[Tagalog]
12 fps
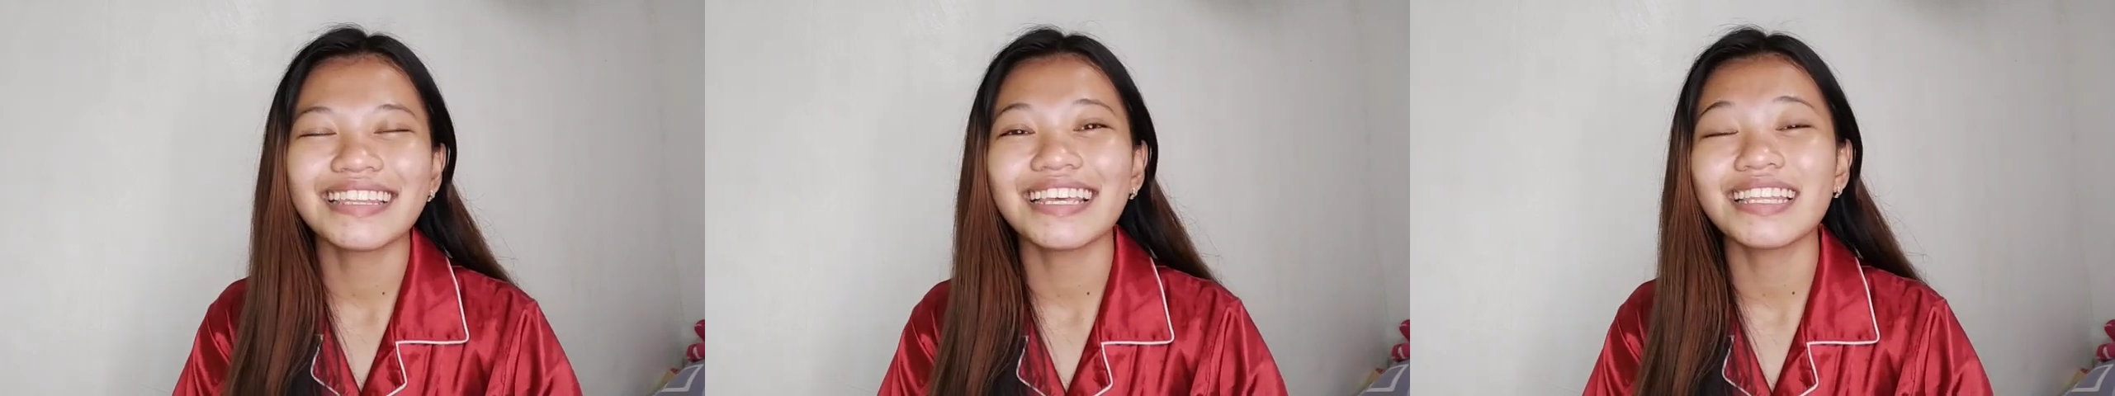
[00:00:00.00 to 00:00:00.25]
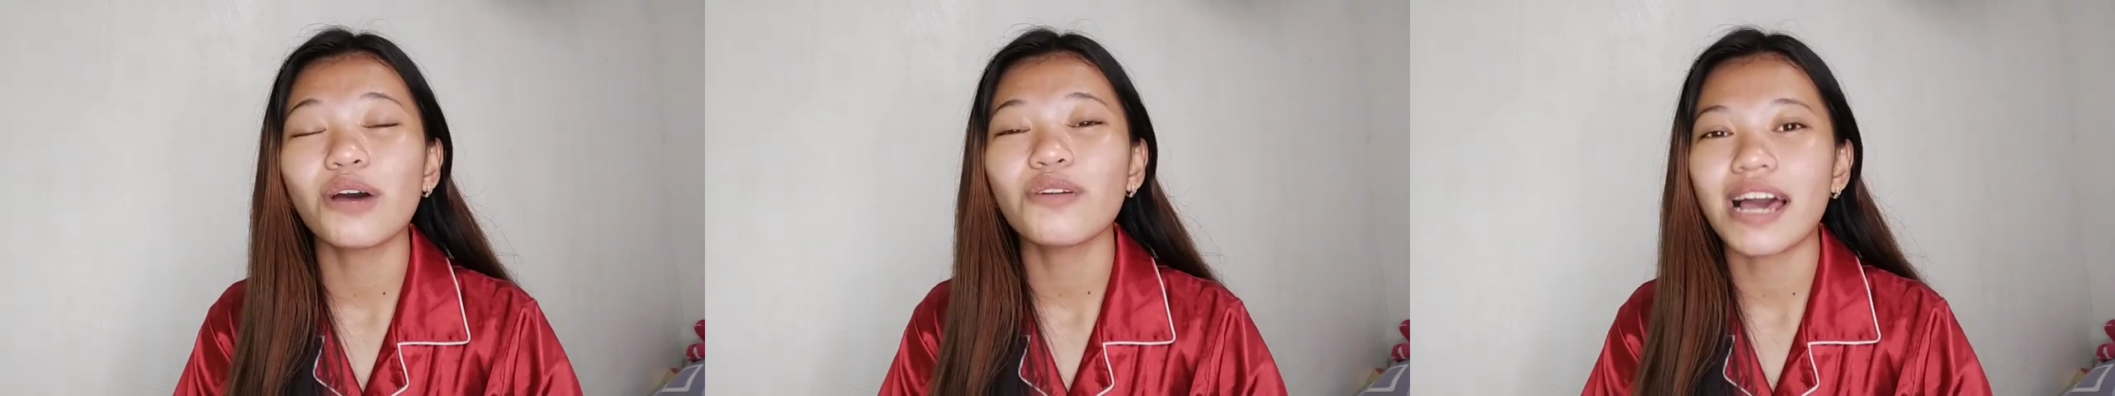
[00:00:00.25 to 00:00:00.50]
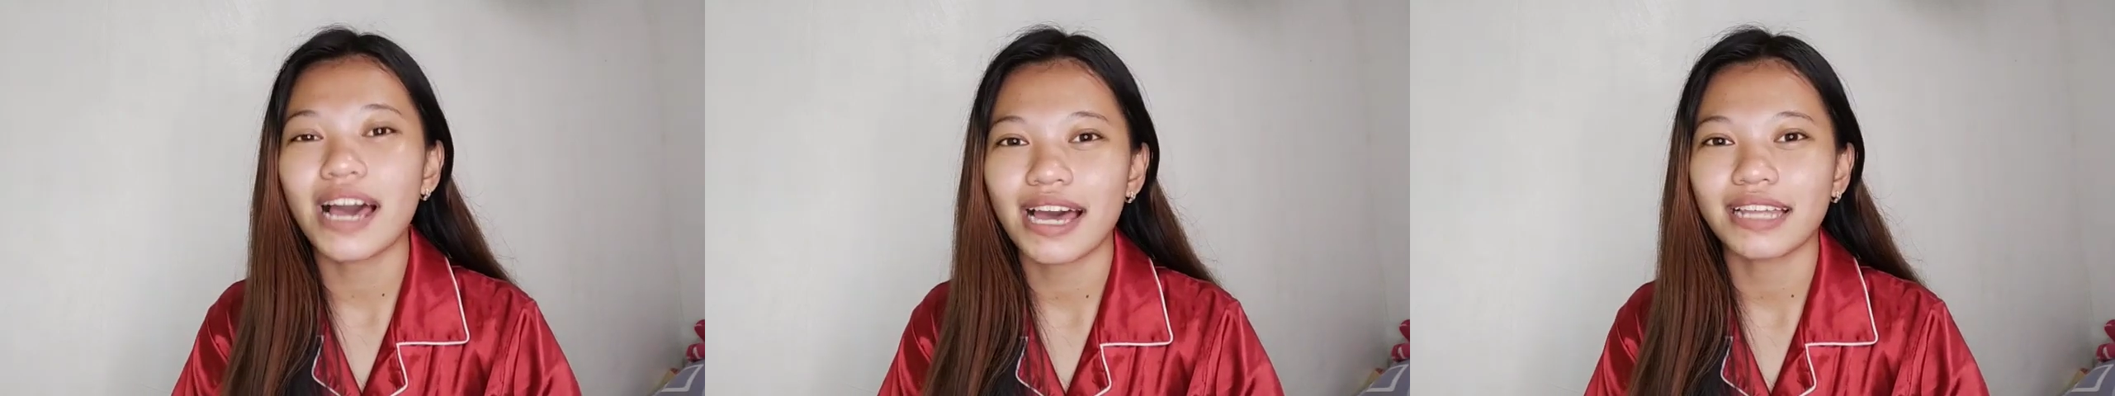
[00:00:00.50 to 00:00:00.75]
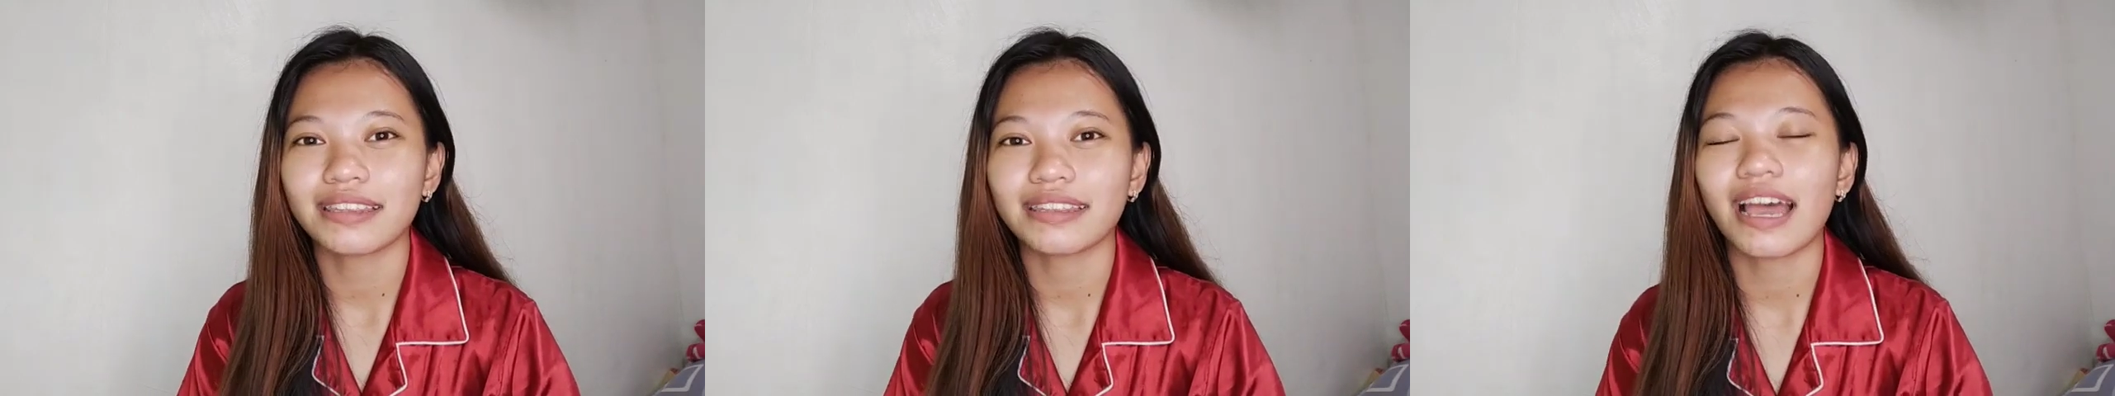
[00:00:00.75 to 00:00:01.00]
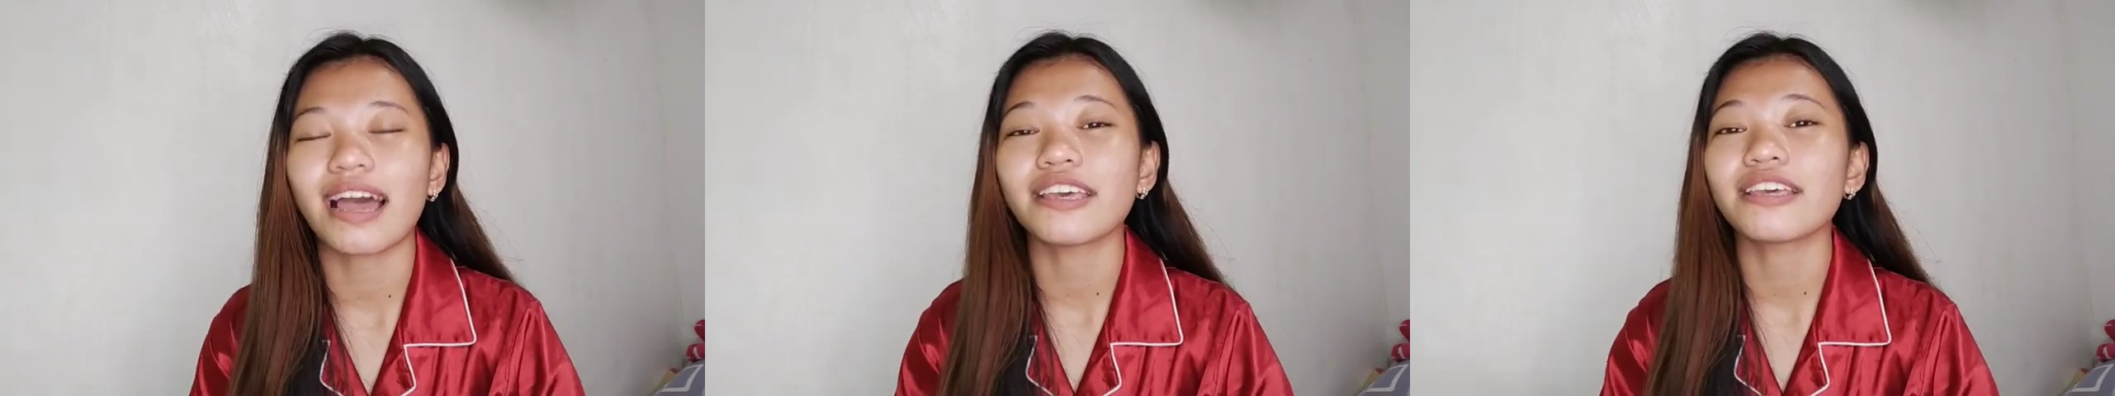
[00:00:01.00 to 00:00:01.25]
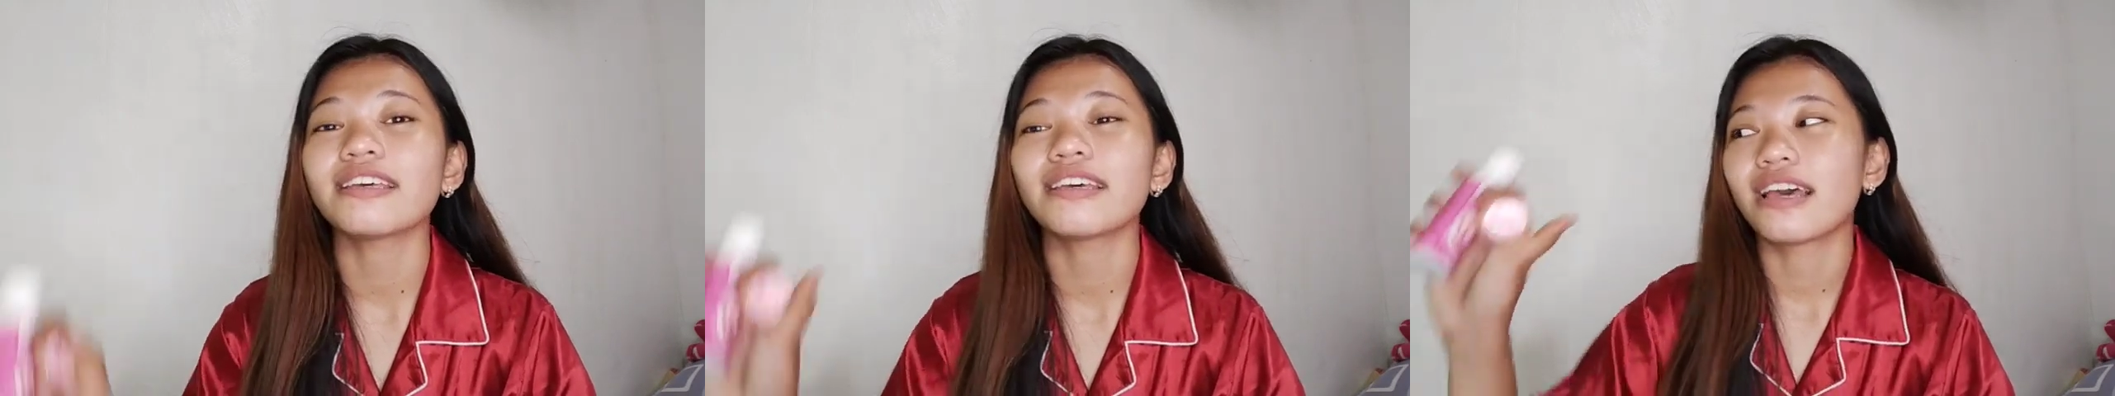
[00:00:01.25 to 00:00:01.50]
hindi daw lahat ay